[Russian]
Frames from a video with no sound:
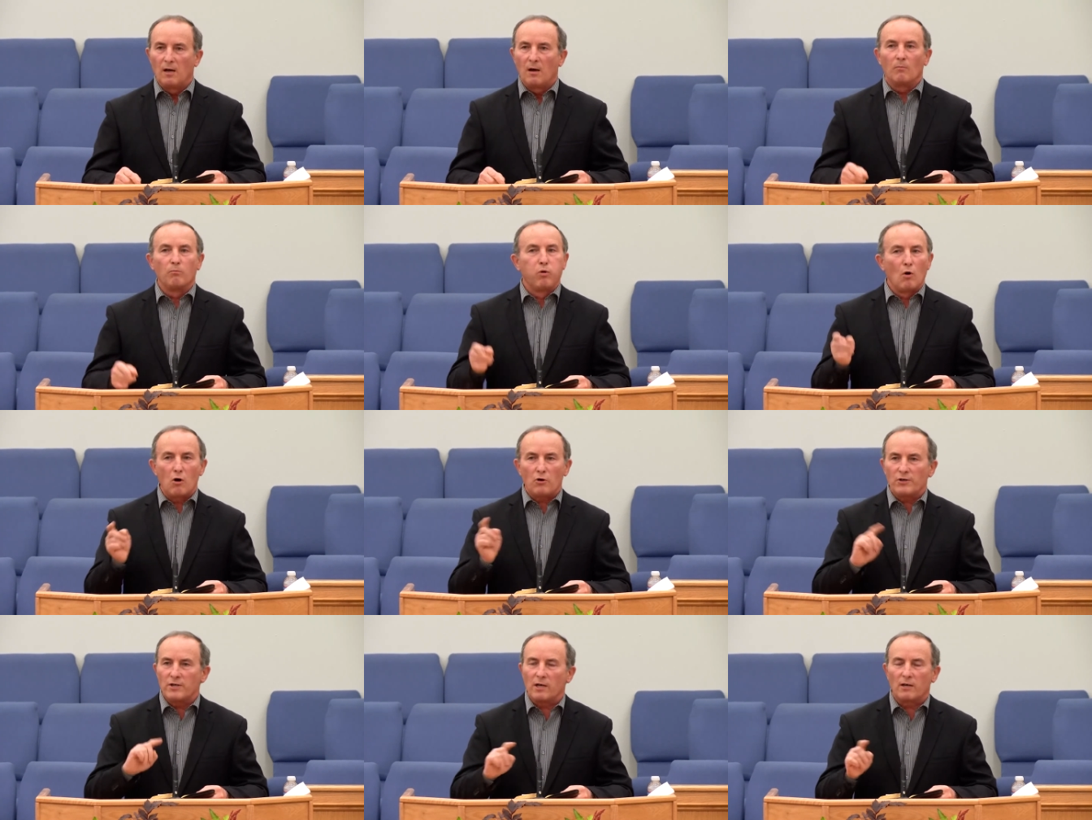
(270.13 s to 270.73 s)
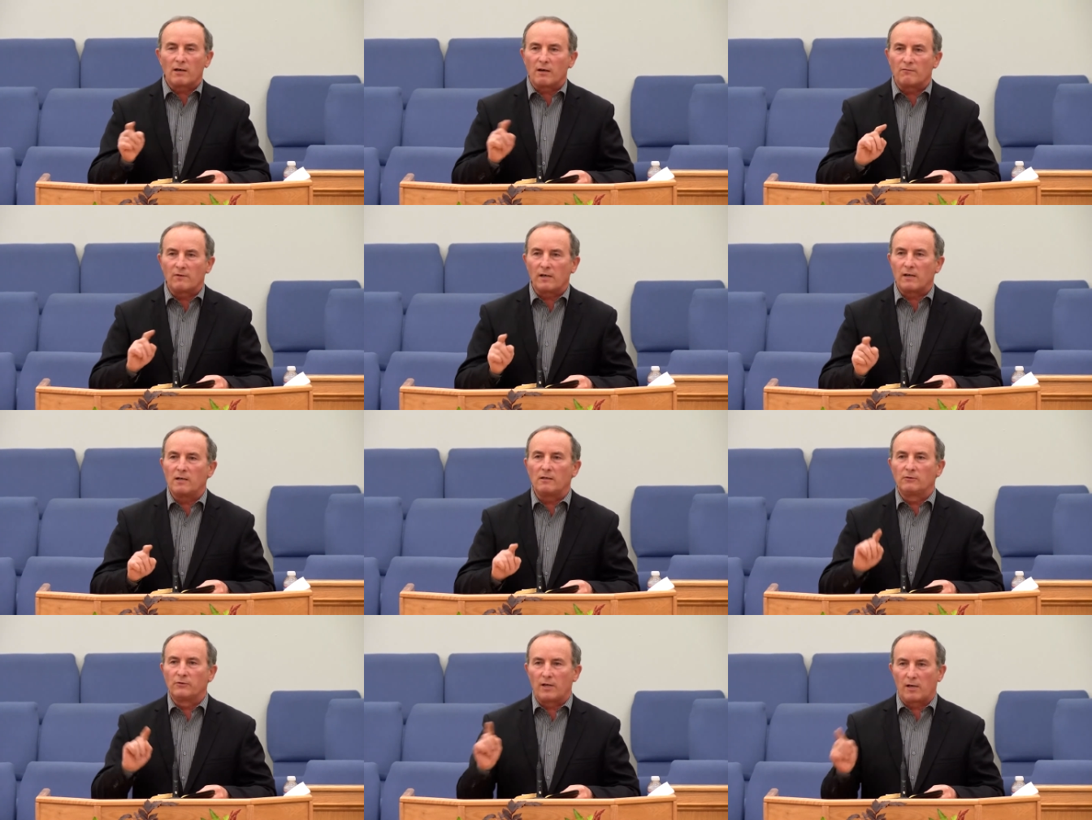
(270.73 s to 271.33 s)
Бог не
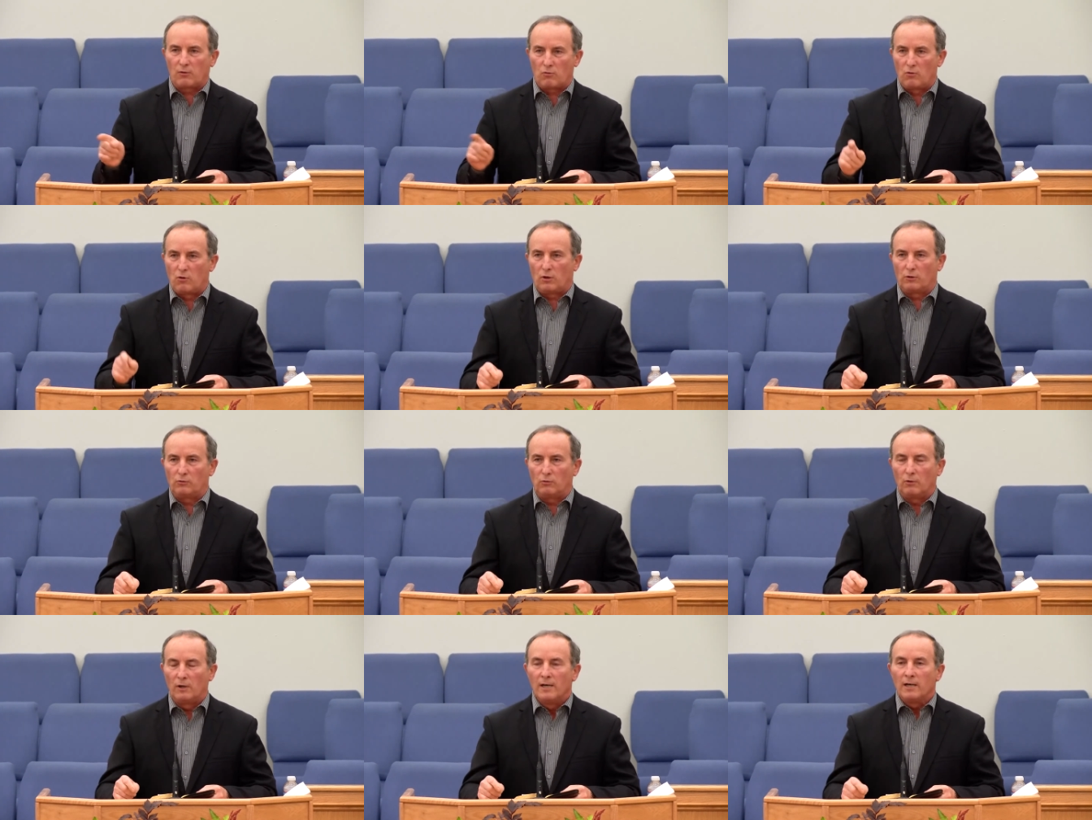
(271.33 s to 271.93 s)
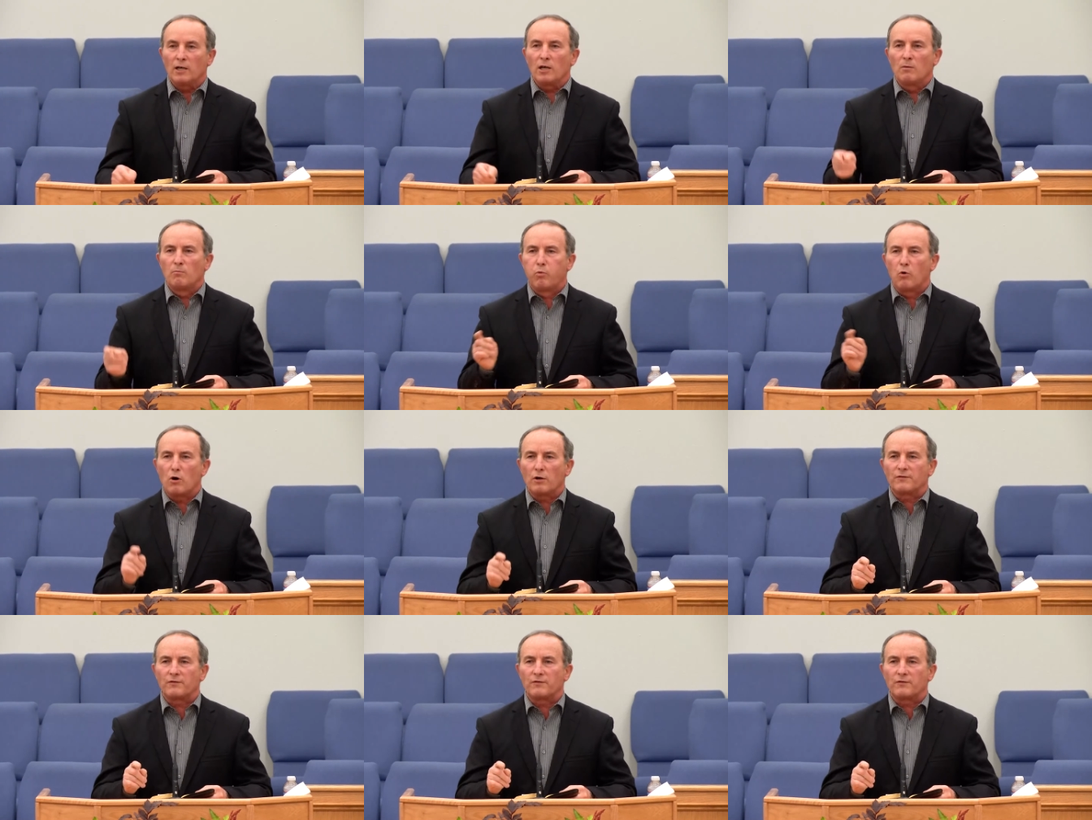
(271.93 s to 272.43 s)
говорил народу. И Бог